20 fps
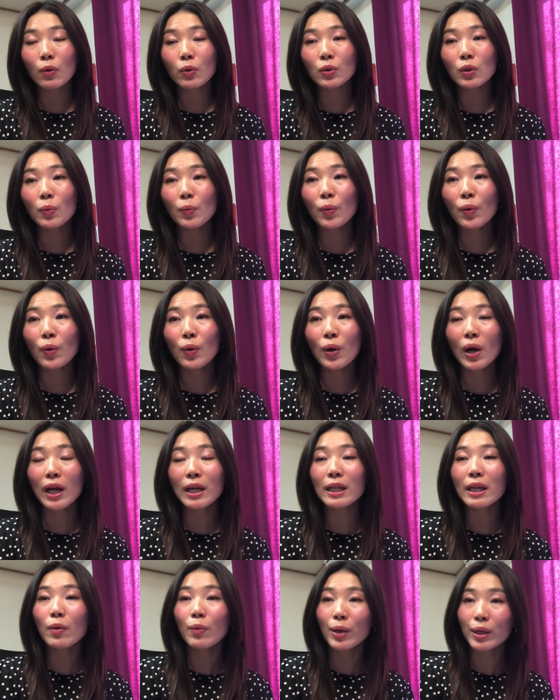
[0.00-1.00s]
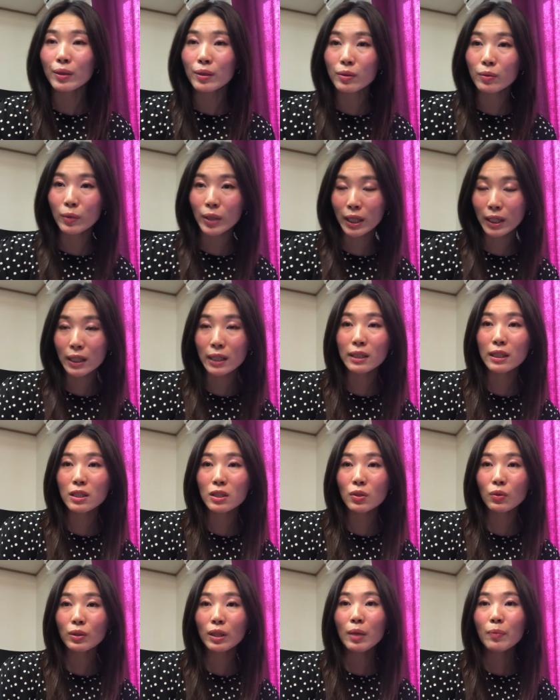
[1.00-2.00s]
こともありえるわけなんで
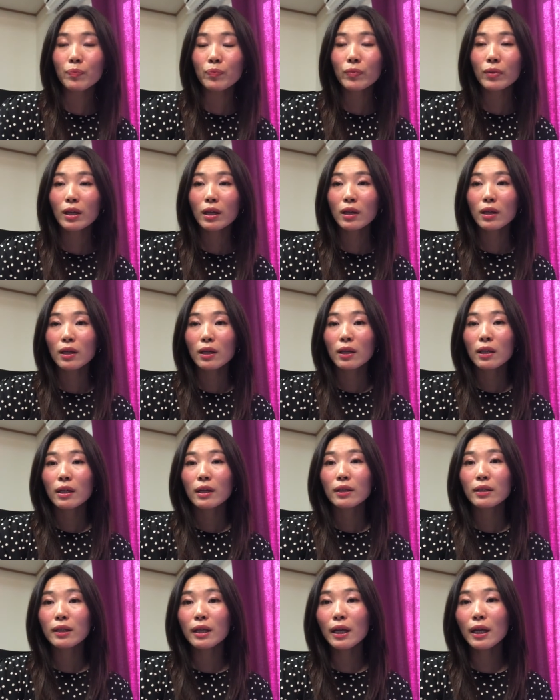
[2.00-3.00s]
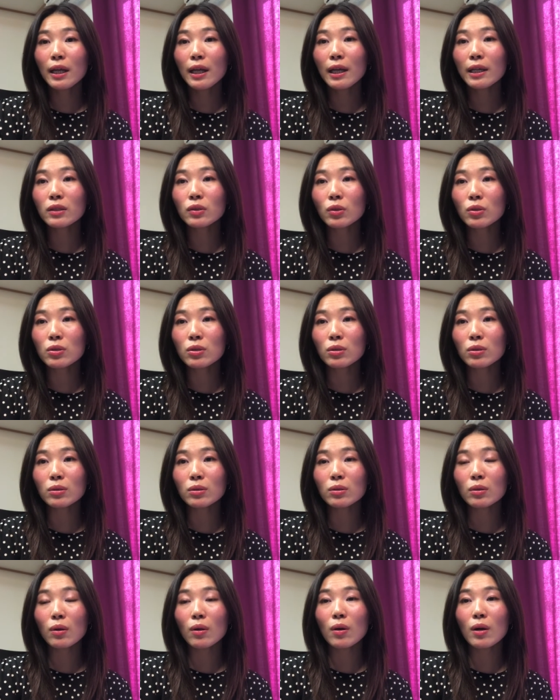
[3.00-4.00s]
すよね。でそうする
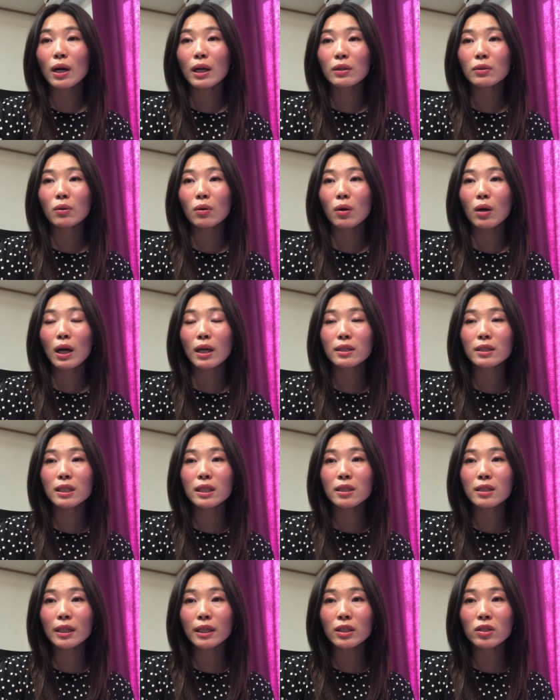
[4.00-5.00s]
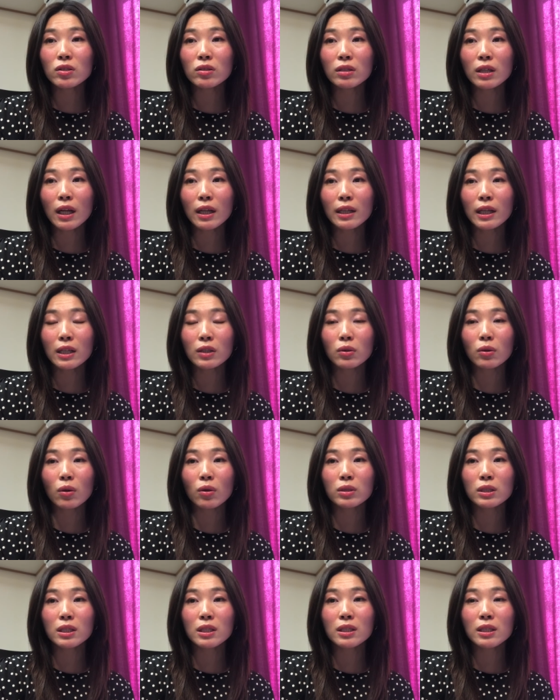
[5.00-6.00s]
とあのあ実績作らない
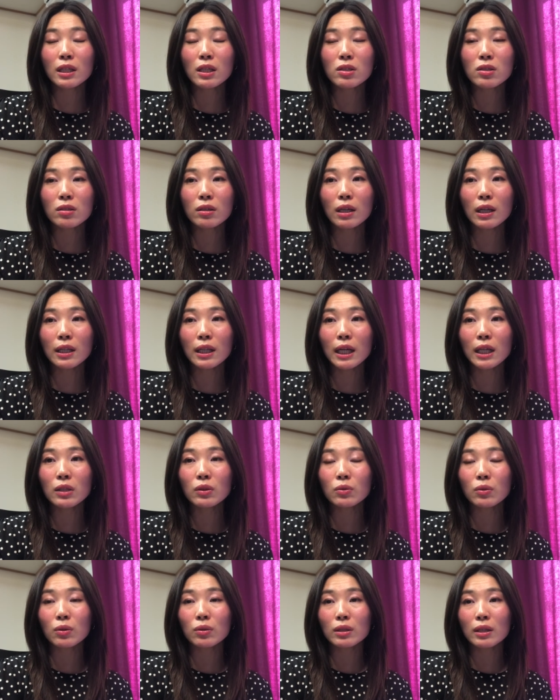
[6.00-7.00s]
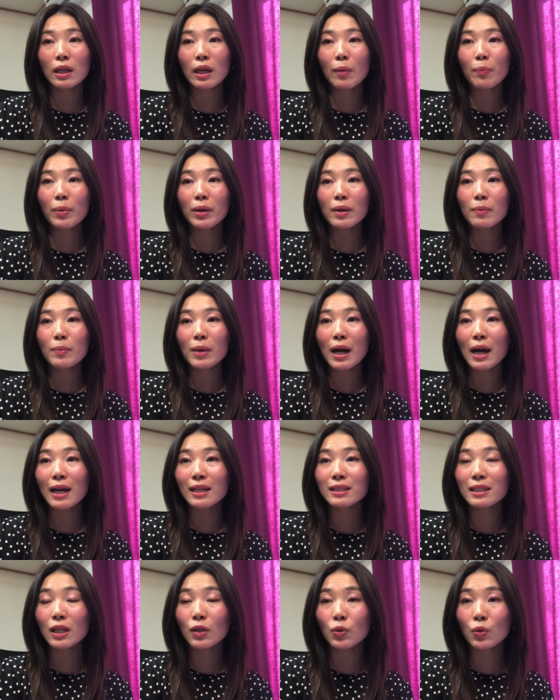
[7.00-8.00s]
と実績作らないとってやっぱりまあ
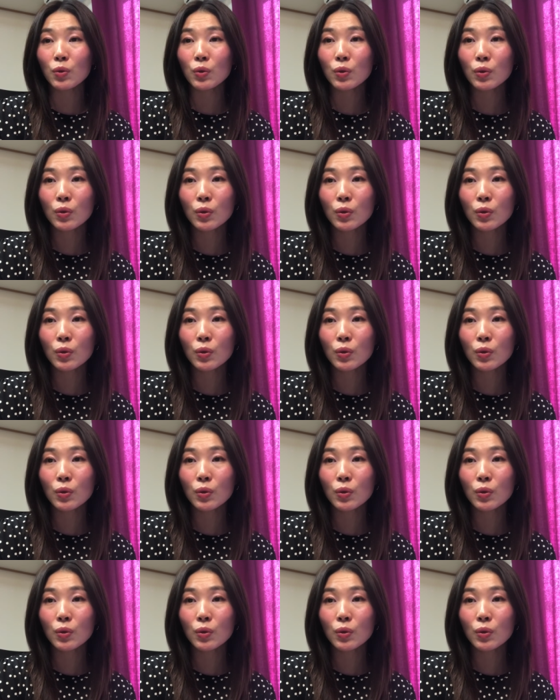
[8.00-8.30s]
焦る